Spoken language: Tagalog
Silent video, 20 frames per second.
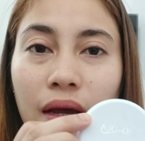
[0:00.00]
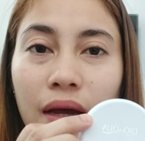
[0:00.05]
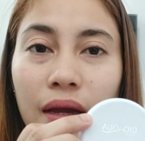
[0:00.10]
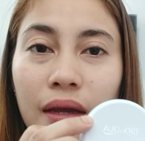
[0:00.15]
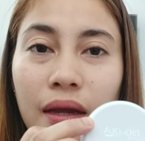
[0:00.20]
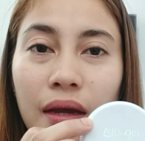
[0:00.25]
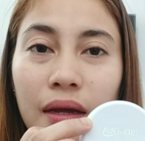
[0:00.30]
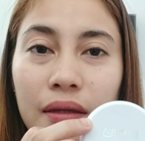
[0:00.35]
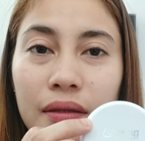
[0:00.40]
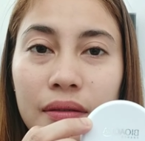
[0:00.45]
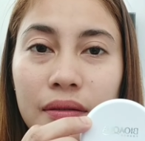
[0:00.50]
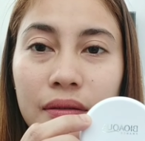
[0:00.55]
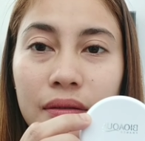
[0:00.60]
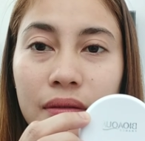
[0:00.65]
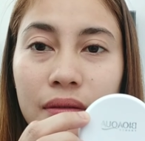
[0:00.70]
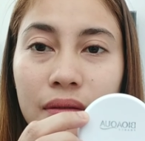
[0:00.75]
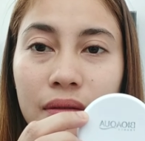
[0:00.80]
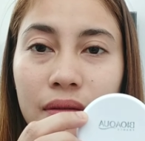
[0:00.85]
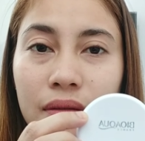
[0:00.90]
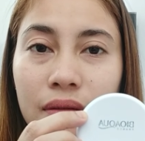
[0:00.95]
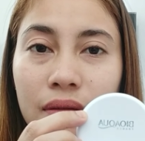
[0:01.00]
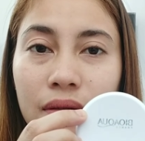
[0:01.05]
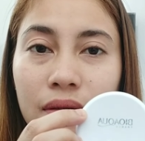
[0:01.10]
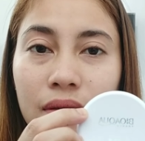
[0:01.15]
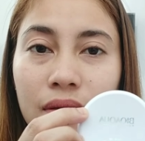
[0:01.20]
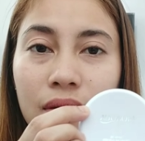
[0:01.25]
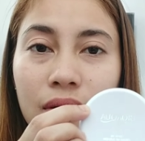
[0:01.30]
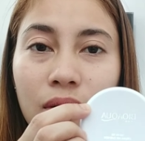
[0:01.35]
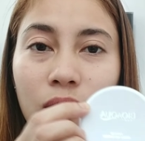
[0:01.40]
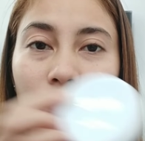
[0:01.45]
Ayan.
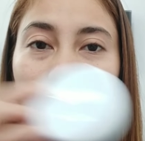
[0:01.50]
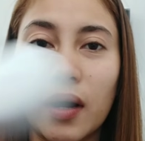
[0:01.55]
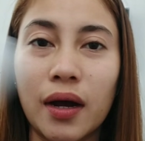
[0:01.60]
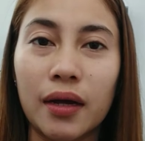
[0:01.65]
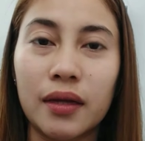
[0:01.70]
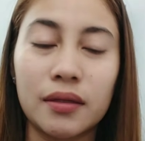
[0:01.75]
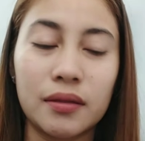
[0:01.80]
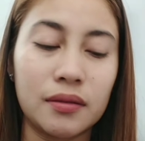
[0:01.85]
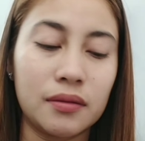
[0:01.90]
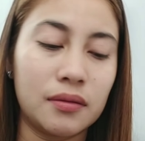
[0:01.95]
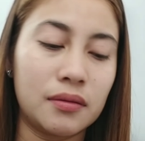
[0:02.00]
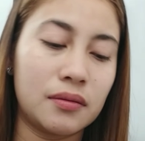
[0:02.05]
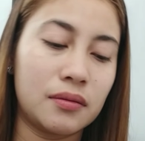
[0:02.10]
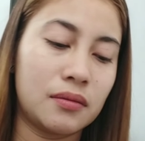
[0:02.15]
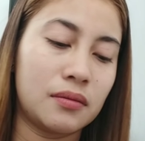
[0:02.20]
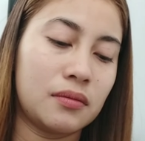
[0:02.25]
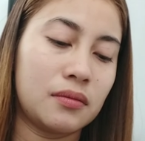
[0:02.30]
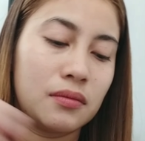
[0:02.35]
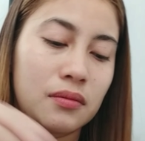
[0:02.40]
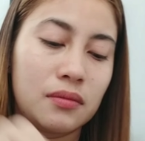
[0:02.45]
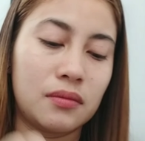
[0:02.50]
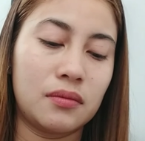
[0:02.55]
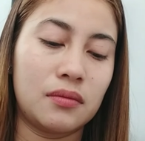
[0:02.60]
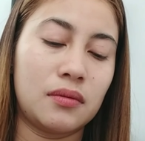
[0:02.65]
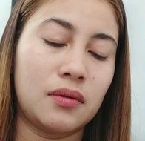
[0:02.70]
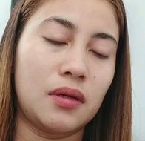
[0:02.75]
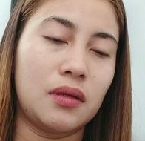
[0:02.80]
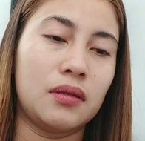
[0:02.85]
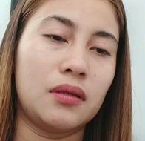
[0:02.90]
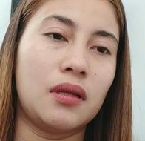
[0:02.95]
One.
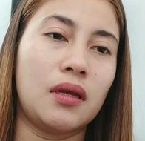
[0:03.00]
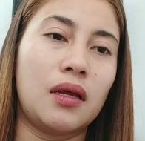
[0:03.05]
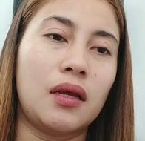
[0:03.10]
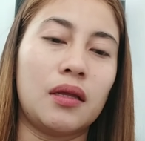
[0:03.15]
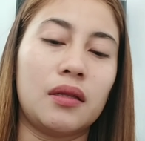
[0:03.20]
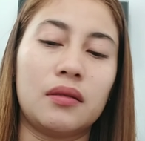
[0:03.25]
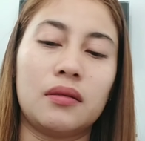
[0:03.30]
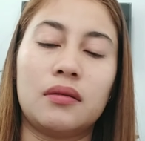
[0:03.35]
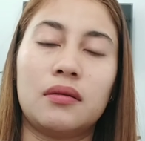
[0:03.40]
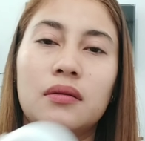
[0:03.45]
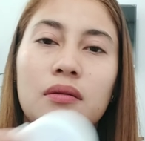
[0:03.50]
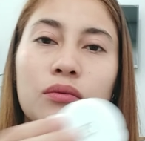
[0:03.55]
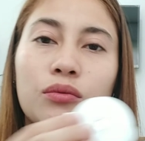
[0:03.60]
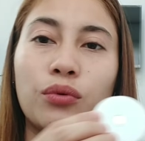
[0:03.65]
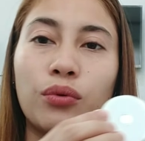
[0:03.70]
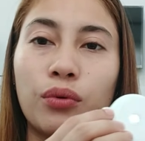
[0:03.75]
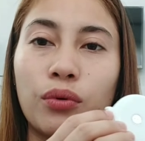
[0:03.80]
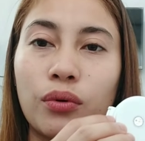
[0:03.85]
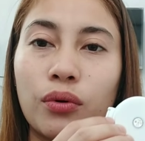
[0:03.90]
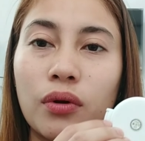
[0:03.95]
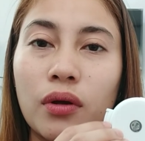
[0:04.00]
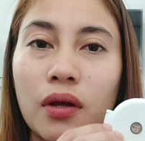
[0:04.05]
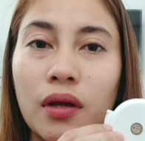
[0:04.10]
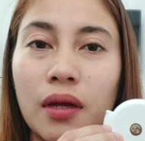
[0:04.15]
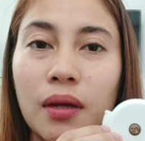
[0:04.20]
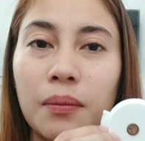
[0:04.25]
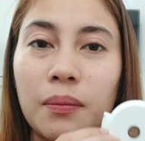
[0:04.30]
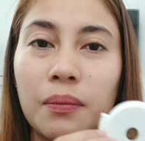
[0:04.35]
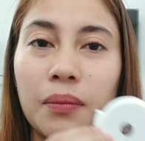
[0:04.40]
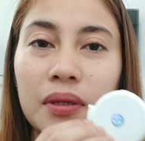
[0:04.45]
And then, two.
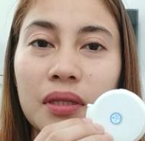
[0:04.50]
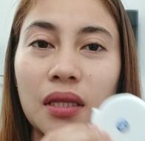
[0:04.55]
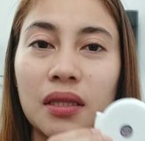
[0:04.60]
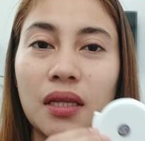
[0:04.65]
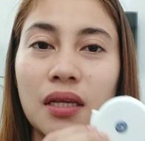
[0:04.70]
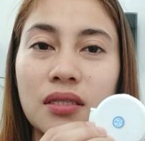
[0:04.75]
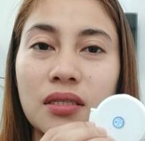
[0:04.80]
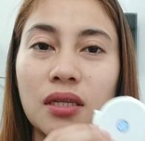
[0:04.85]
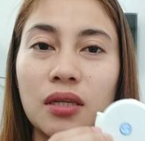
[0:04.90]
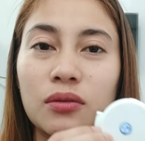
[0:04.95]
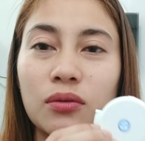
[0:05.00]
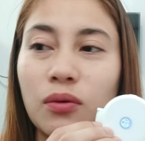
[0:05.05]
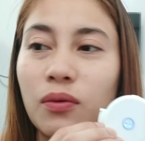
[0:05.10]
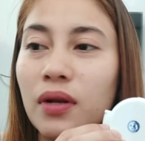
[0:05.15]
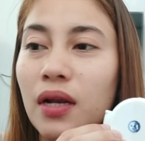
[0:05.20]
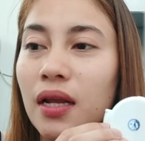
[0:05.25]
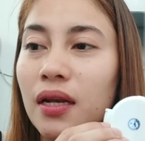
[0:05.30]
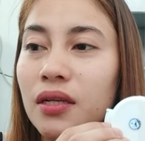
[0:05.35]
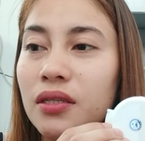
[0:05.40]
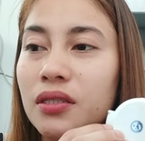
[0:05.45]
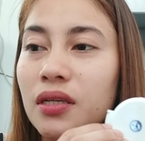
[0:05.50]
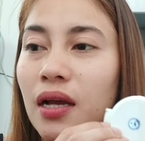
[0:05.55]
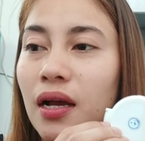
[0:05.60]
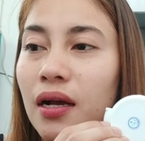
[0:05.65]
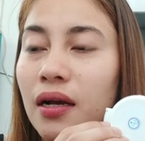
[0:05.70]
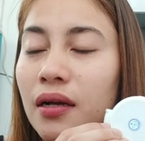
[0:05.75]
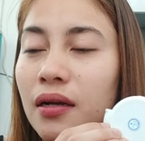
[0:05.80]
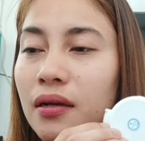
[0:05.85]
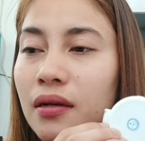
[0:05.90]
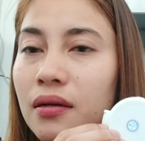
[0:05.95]
Pagdating sa two, wala na
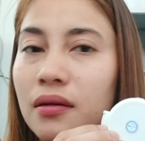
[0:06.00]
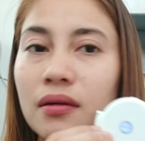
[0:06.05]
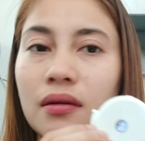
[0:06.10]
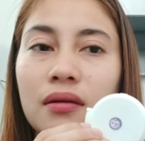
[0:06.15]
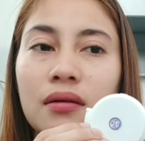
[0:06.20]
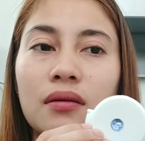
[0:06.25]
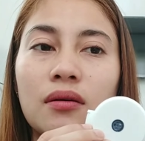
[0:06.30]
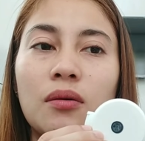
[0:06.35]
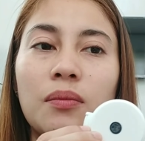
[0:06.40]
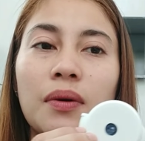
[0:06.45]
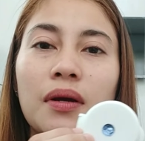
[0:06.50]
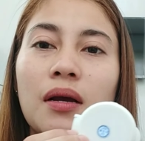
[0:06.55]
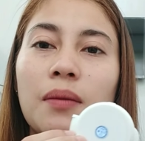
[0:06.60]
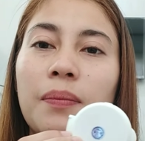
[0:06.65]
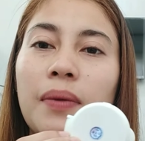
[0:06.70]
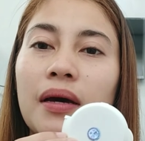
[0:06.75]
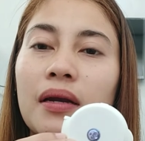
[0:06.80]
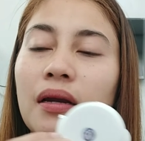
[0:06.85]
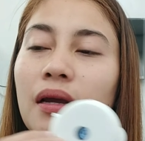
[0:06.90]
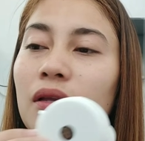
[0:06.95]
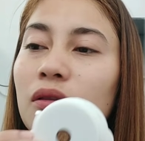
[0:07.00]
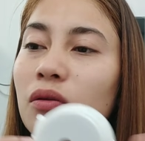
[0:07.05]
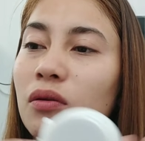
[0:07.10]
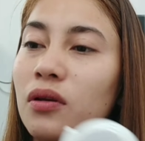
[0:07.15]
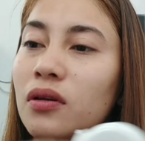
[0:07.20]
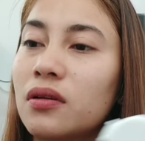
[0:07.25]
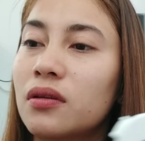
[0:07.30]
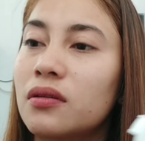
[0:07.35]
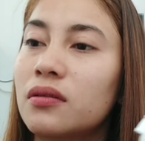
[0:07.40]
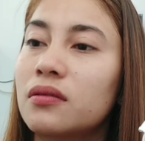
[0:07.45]
siyang, kapag parang ito
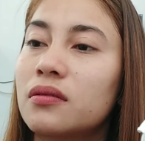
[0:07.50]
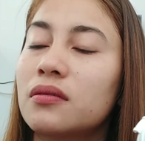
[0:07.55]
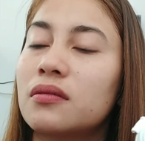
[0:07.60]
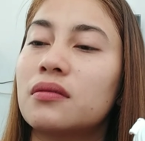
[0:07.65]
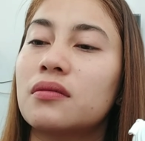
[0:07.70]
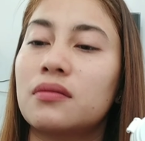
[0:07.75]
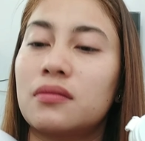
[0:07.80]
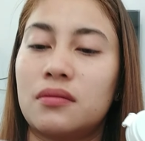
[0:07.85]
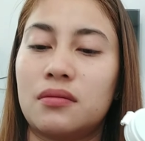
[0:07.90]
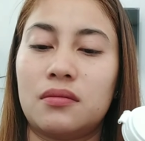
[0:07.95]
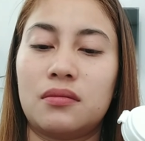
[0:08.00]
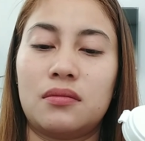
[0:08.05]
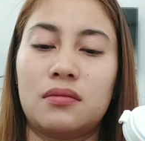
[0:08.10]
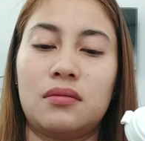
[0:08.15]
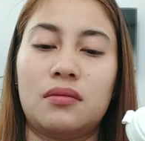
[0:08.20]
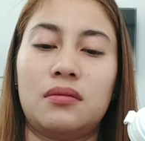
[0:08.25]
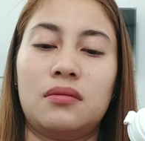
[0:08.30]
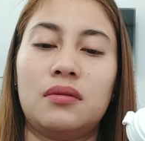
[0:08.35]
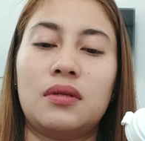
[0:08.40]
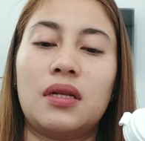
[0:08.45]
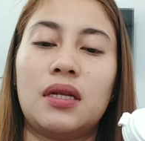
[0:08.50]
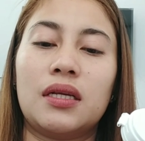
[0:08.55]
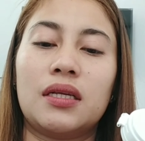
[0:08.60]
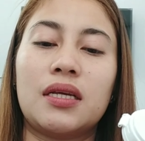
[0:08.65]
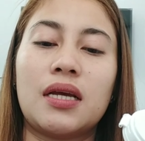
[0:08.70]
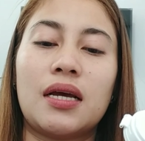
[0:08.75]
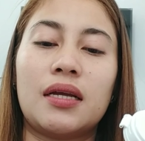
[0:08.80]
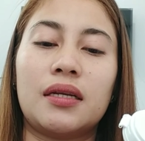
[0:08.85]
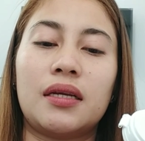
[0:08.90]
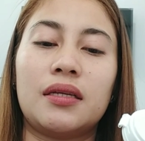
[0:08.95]
na yung
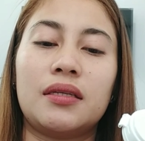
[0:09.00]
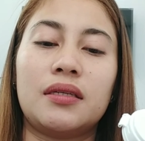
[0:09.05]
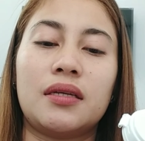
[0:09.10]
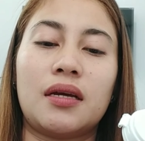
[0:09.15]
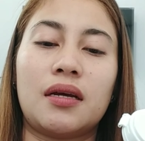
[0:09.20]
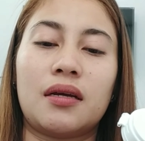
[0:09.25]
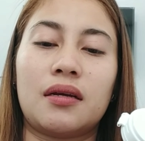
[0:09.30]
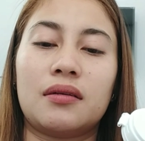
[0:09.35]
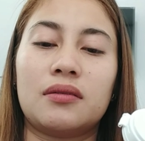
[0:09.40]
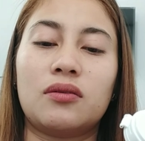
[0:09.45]
dalagyanan niya.